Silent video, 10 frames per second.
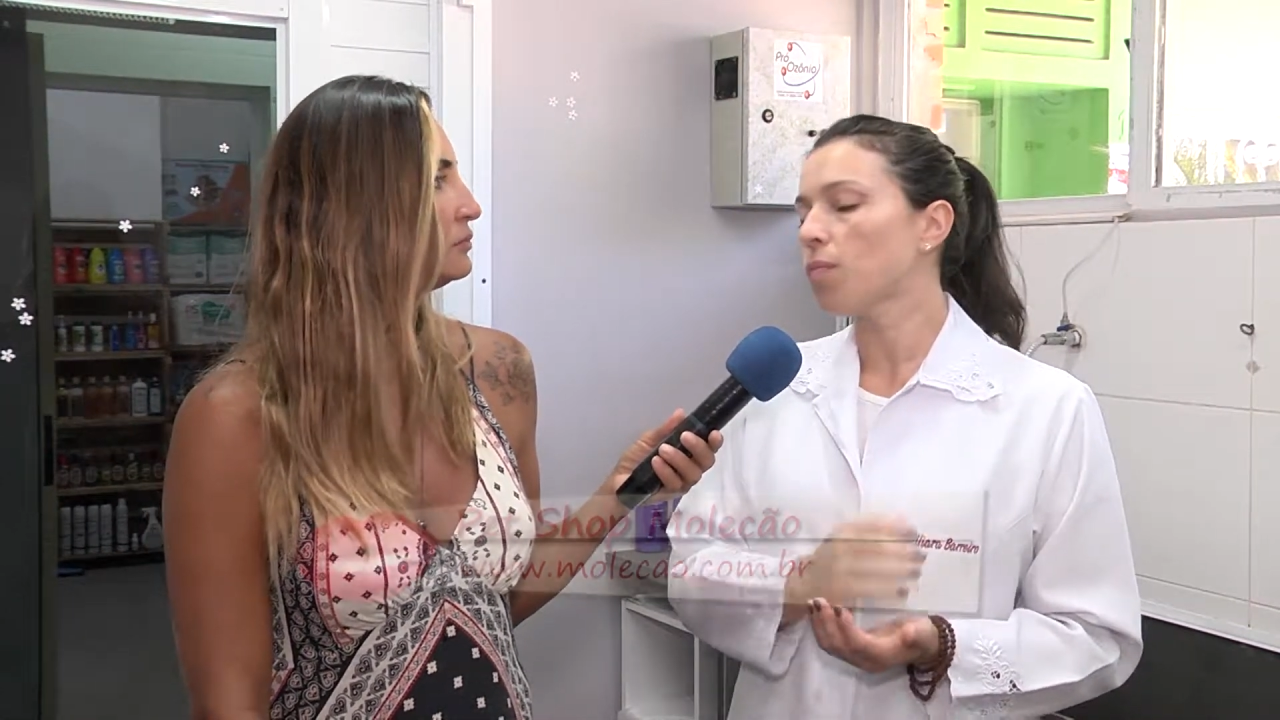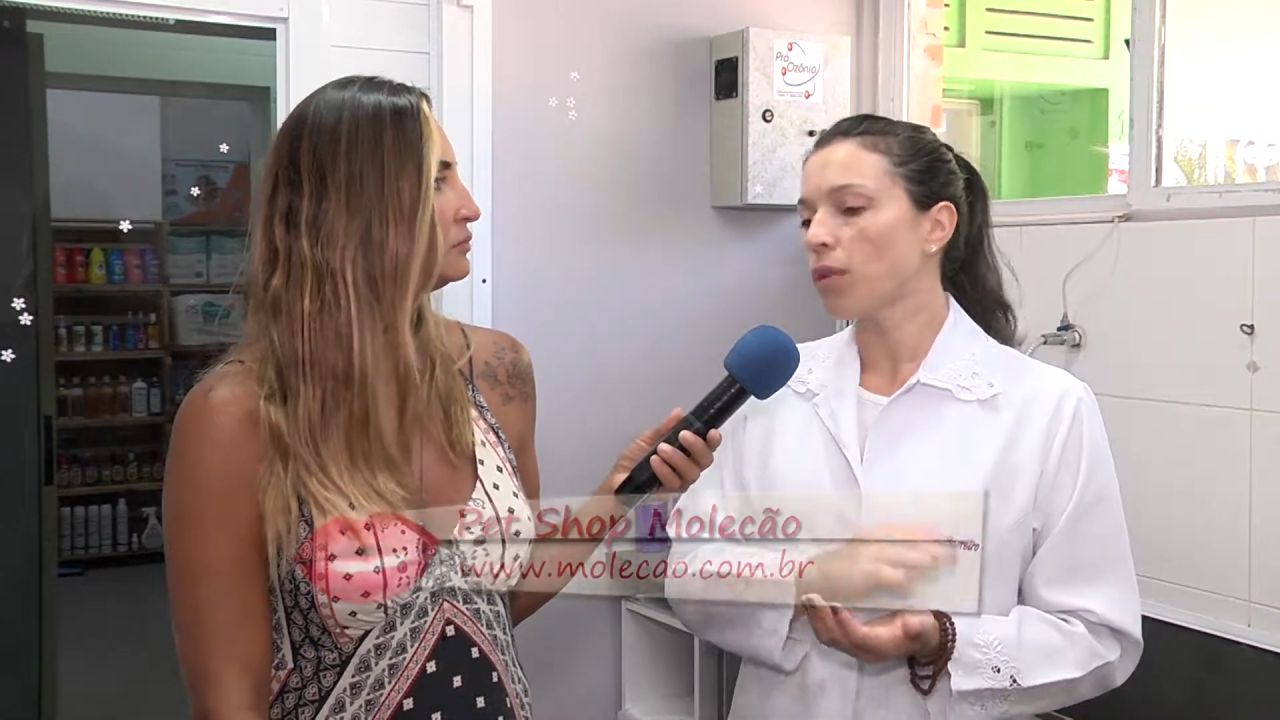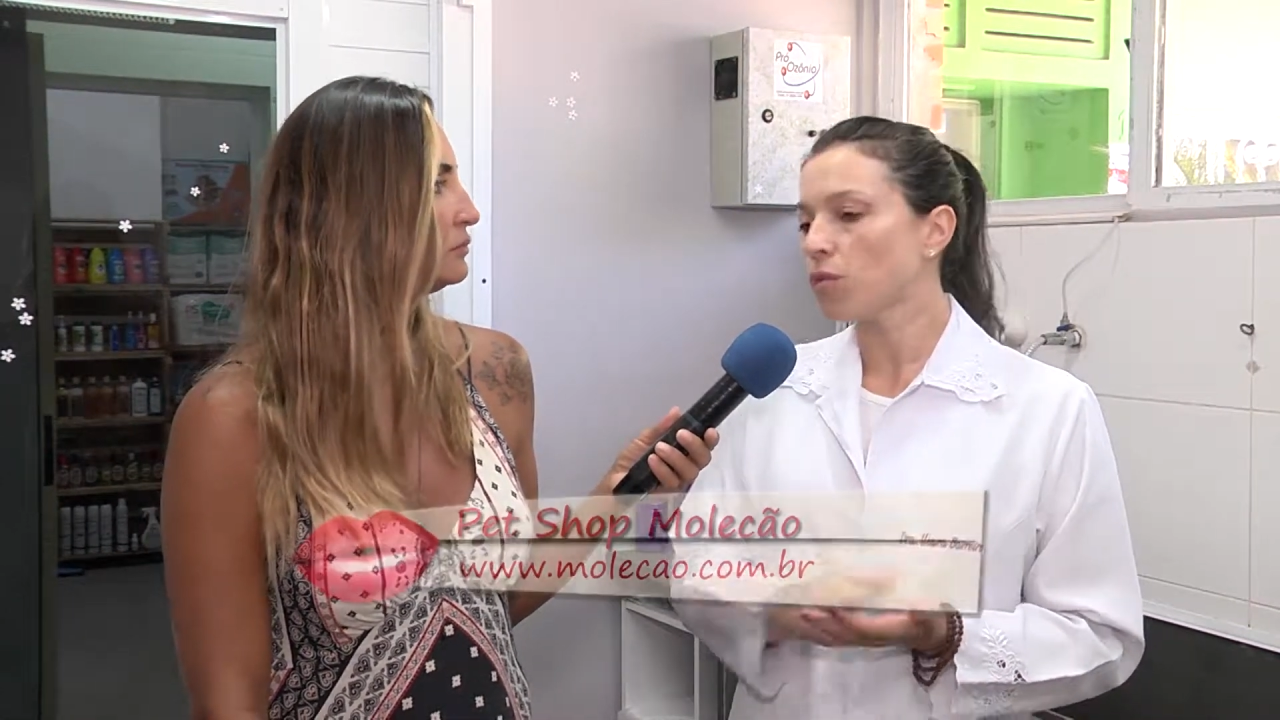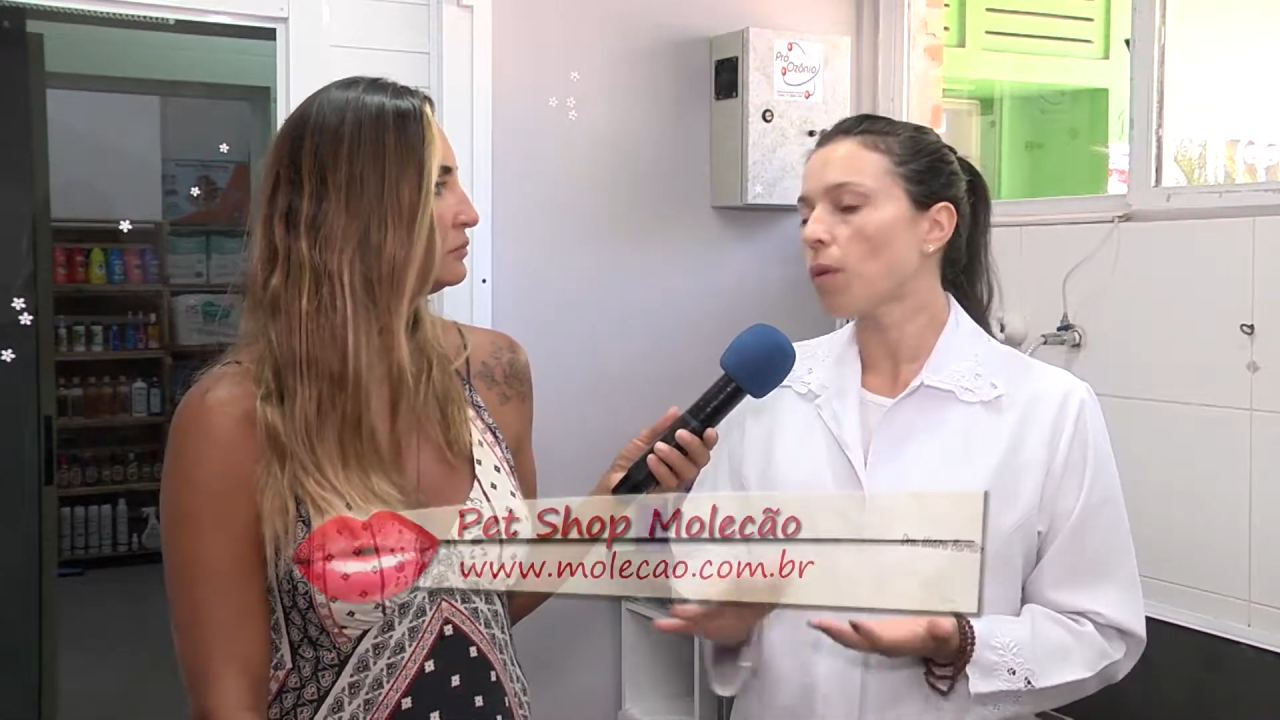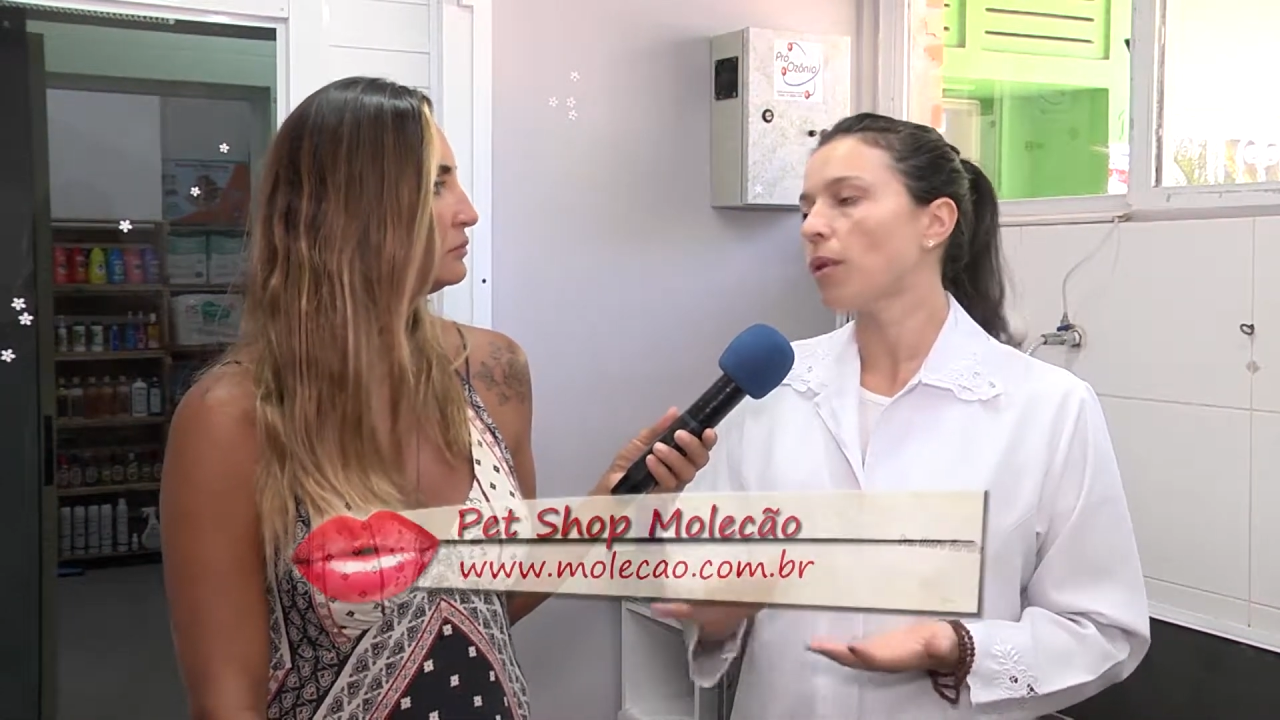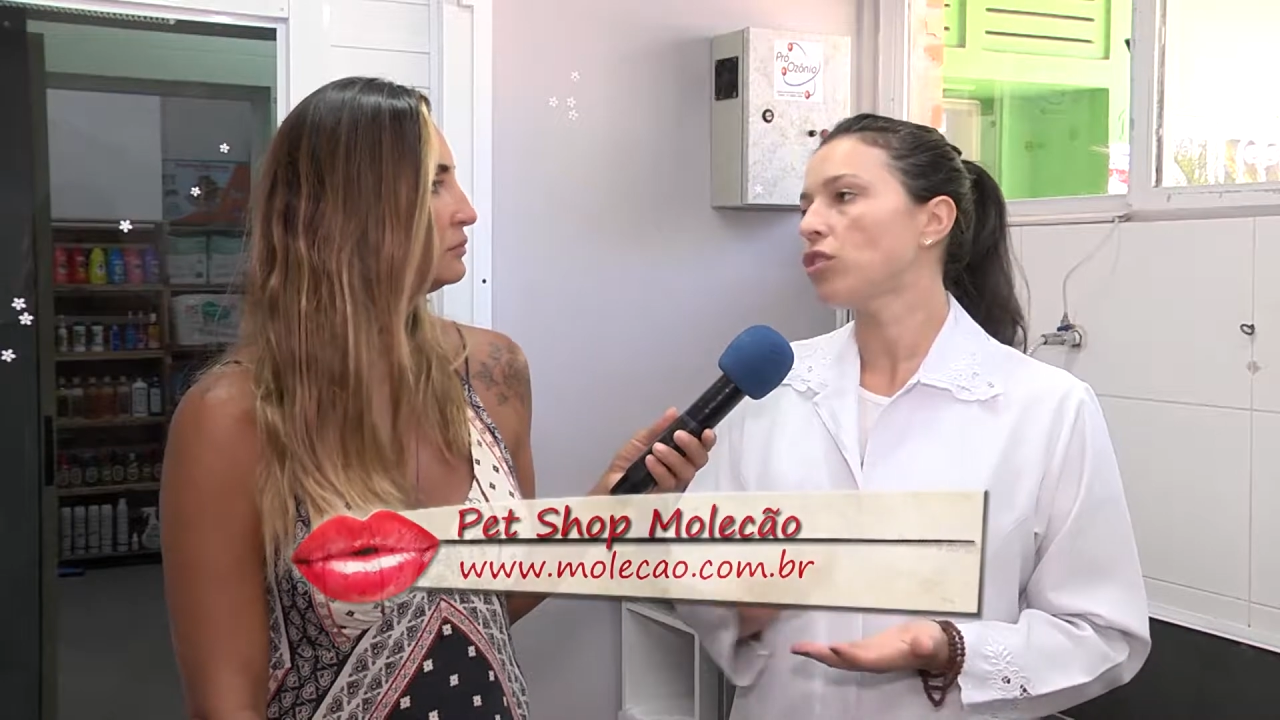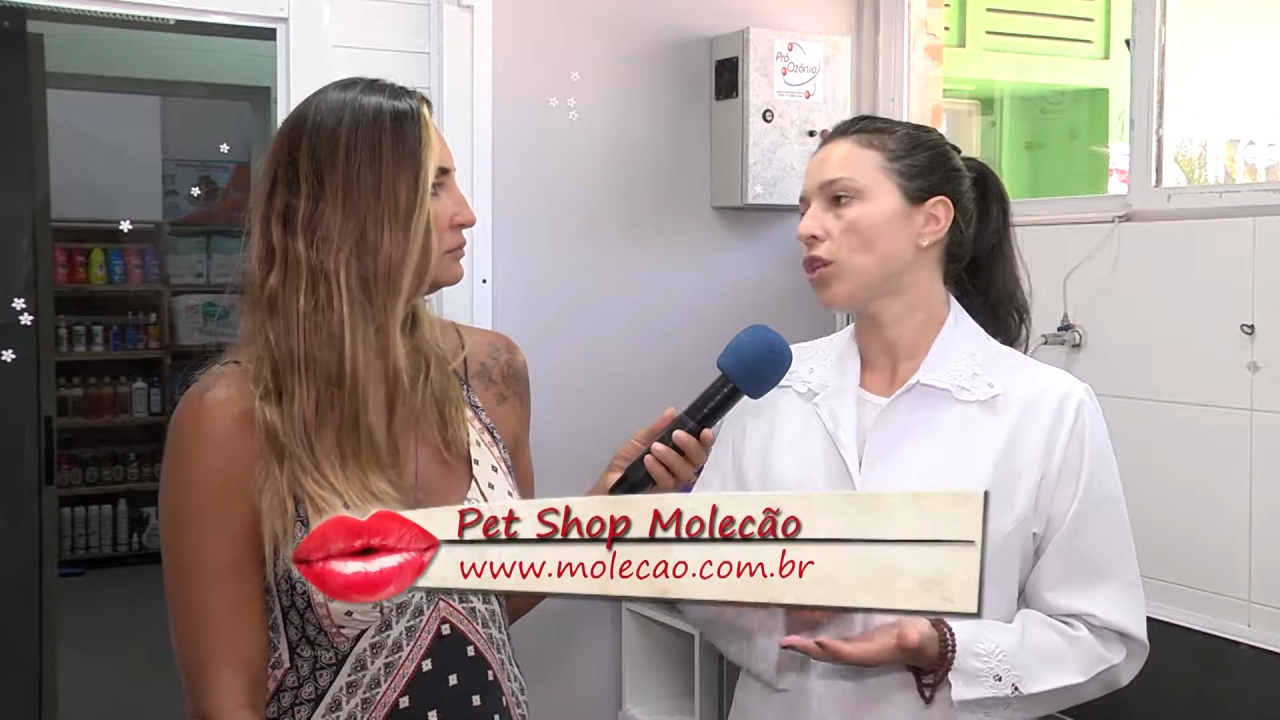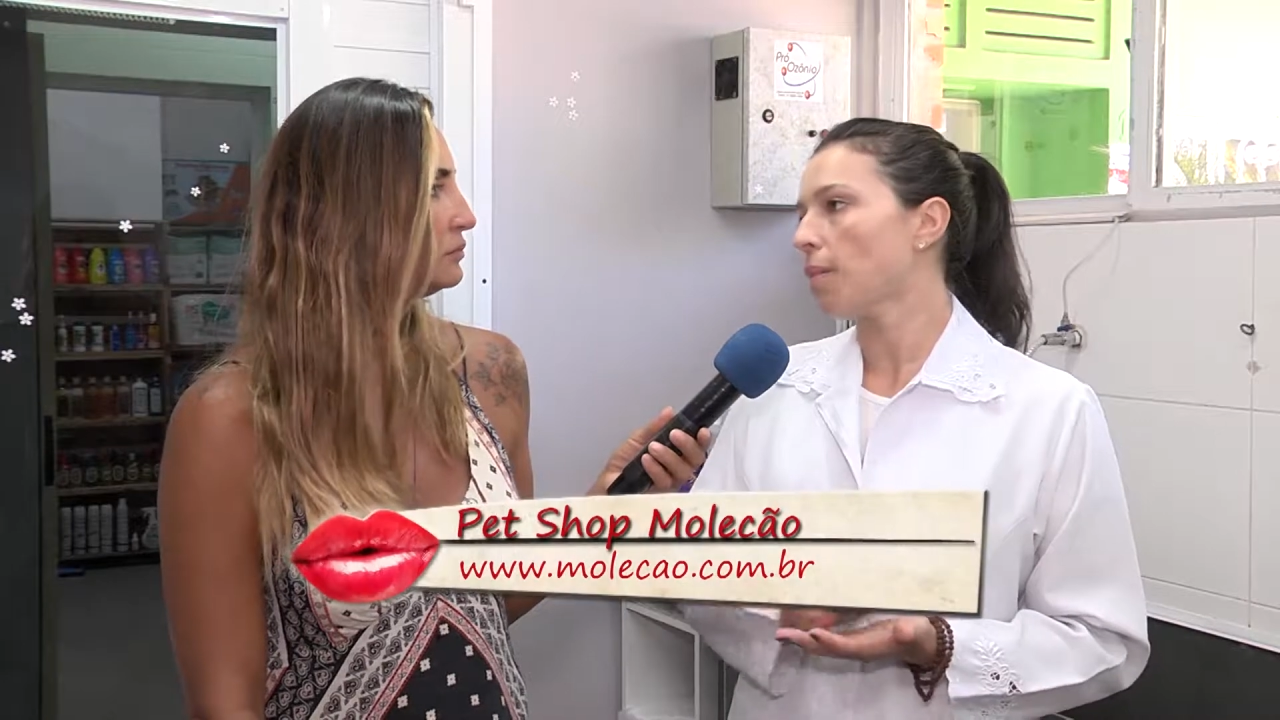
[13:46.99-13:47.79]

principalmente